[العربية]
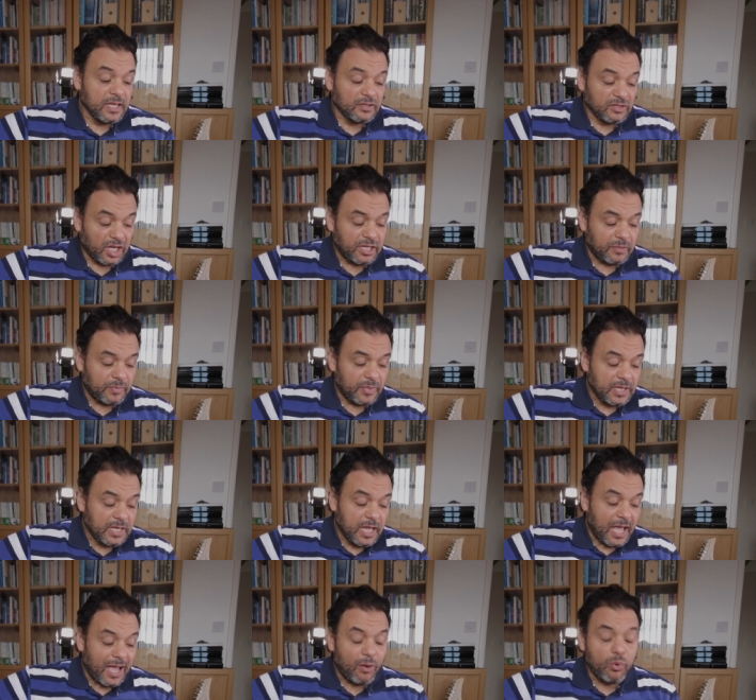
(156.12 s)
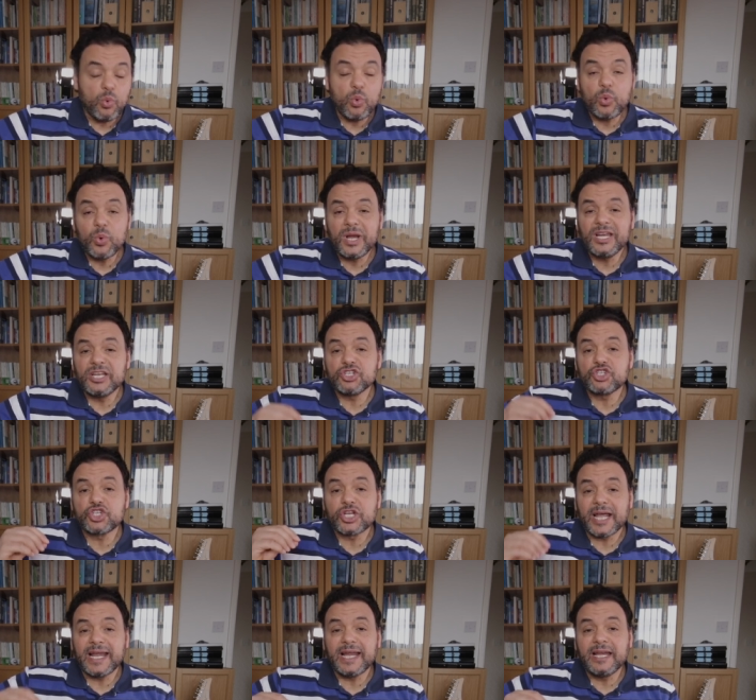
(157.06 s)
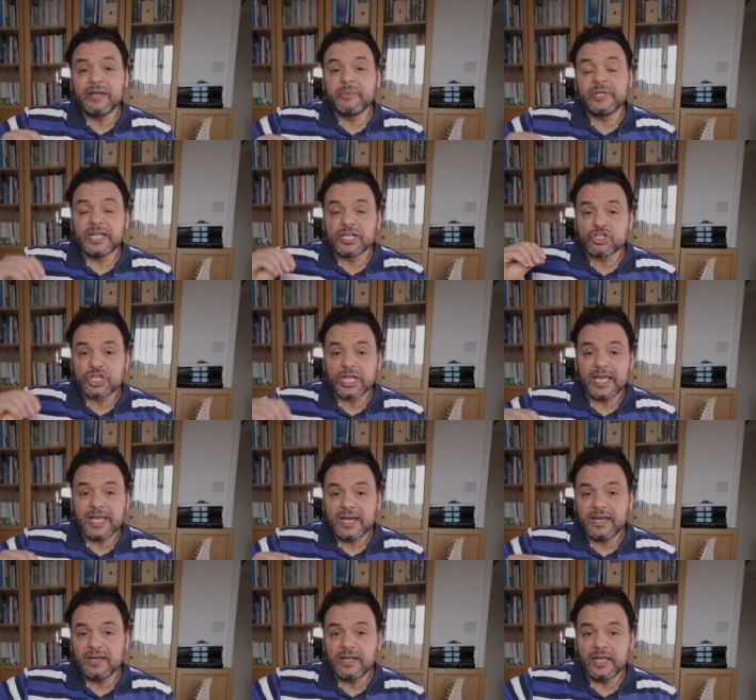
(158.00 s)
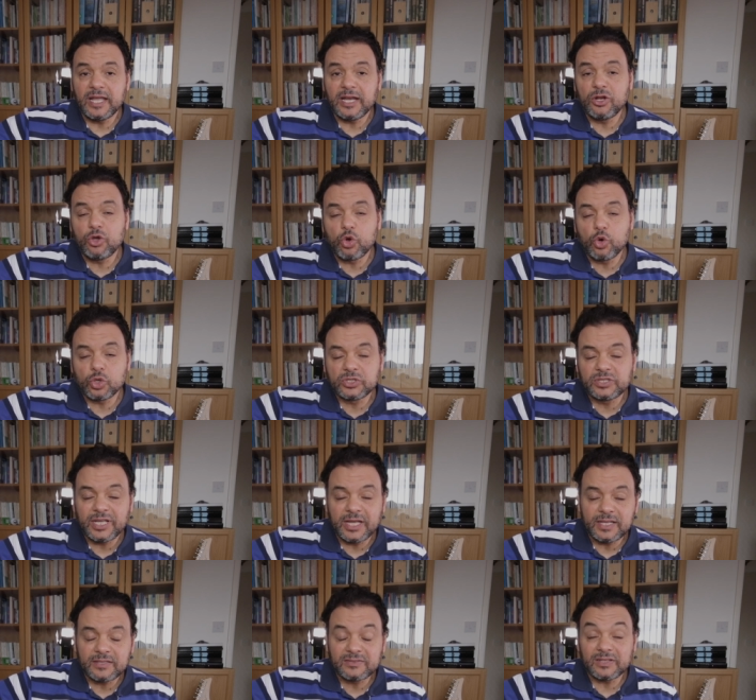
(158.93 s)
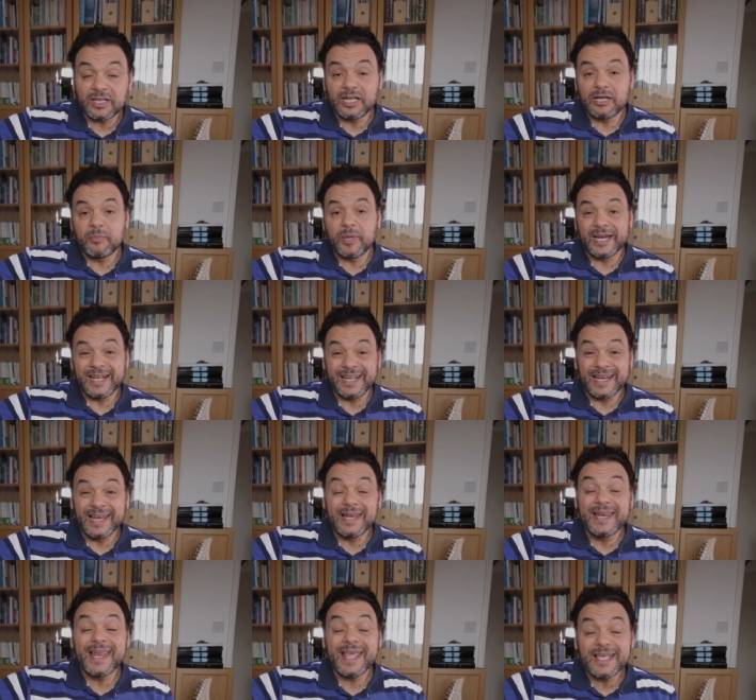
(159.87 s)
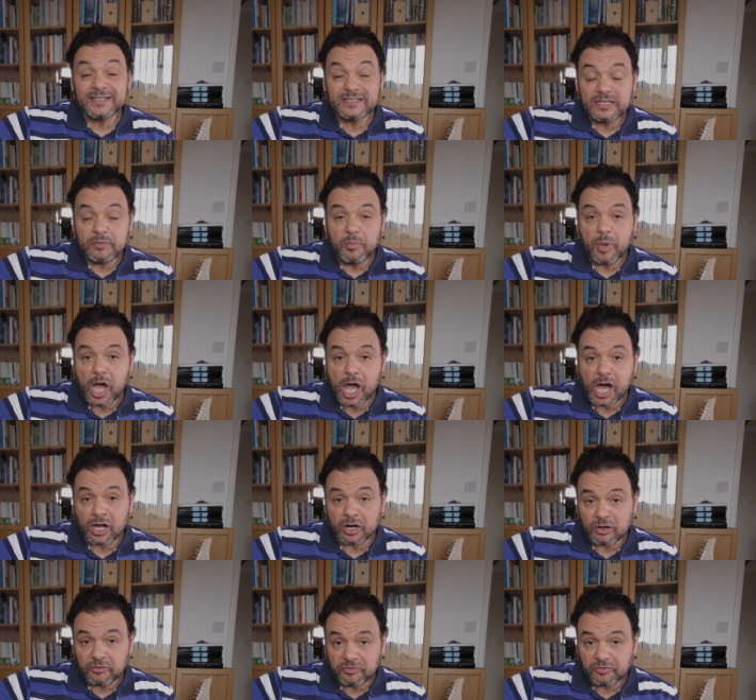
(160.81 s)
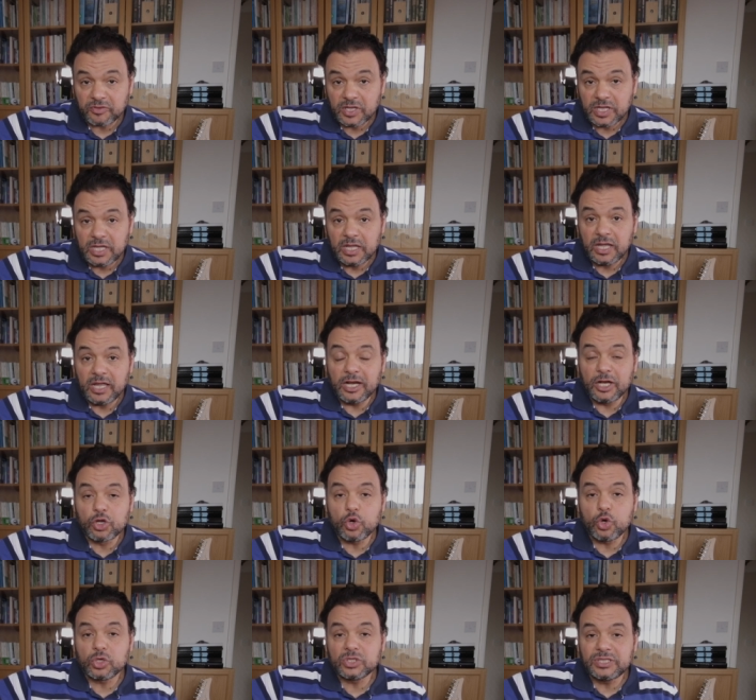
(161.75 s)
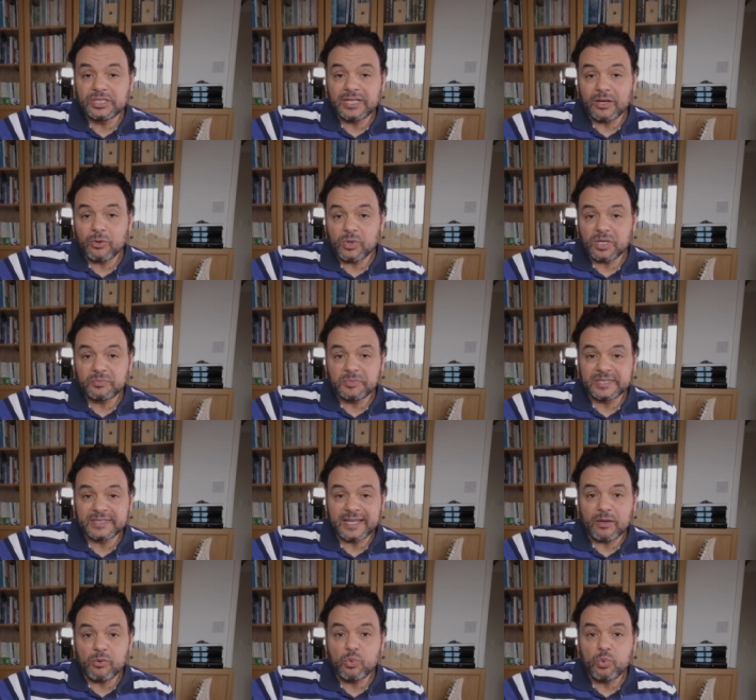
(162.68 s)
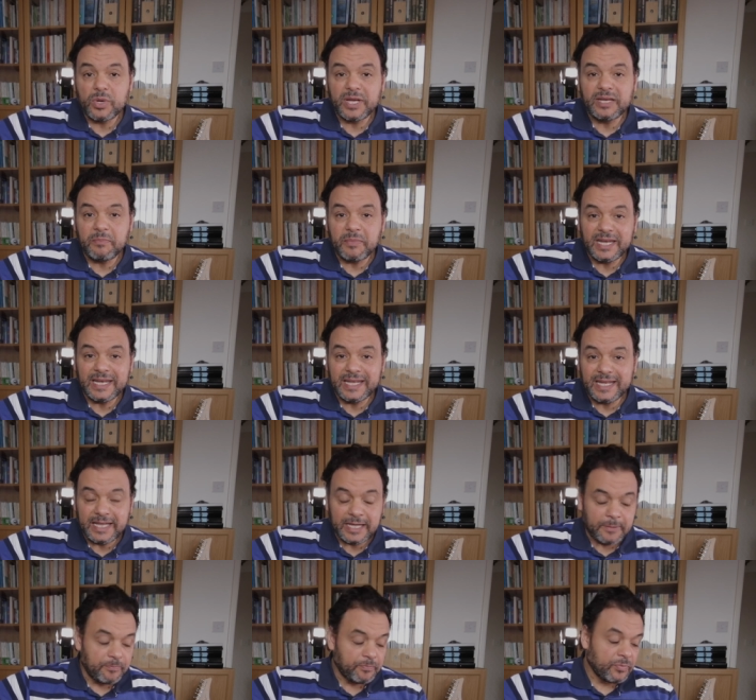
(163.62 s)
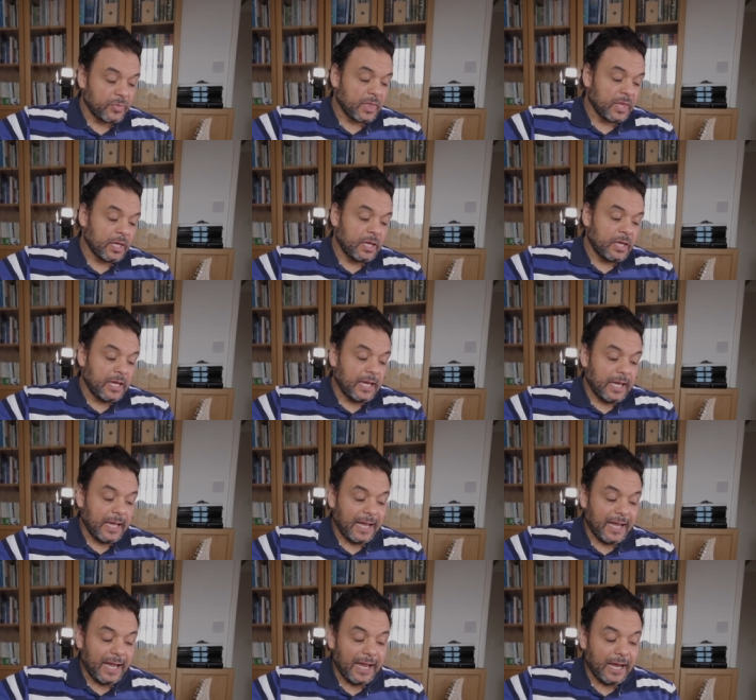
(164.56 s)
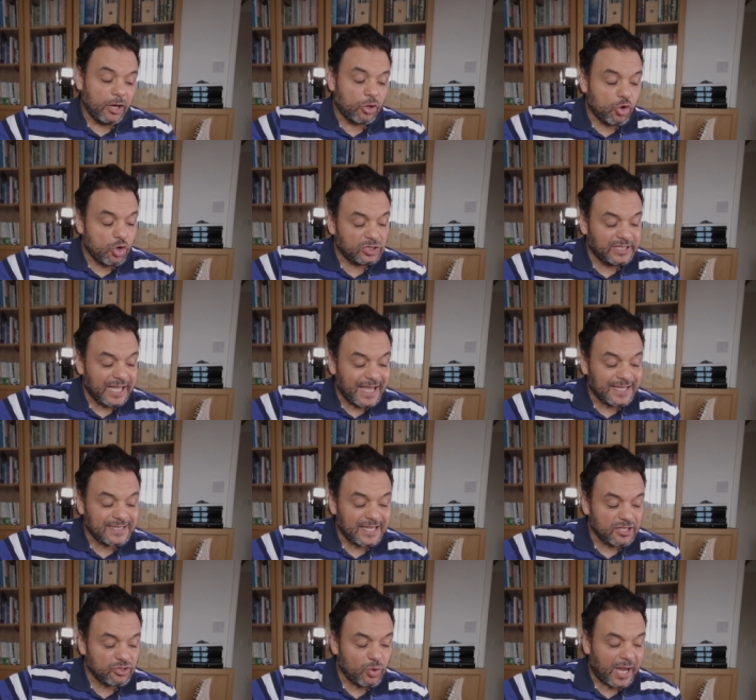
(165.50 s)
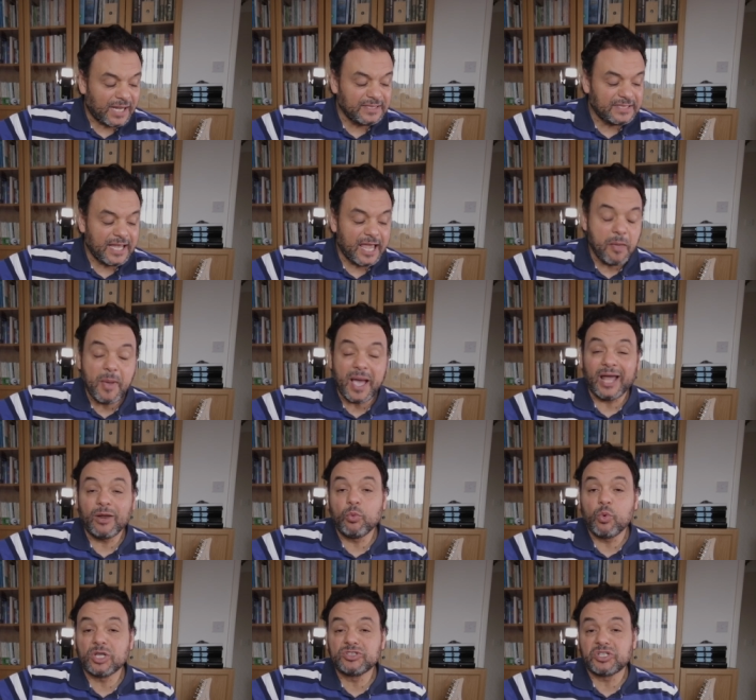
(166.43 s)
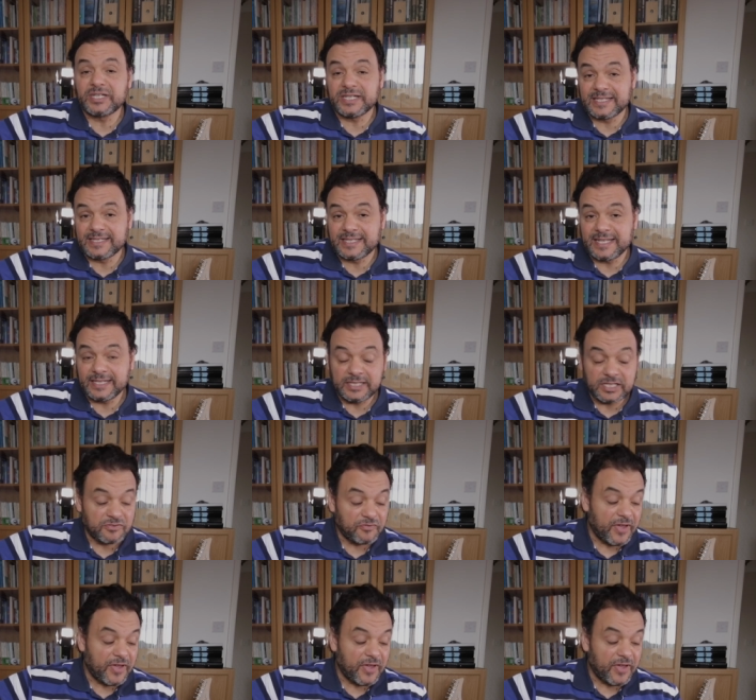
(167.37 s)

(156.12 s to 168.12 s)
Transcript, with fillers: طيب اول شكل من اشكال الكوردات البريل لازم اعرف الكورد دوت بيتكون من ايه الكورد اساسه عندي هيبقى على الوتر السادس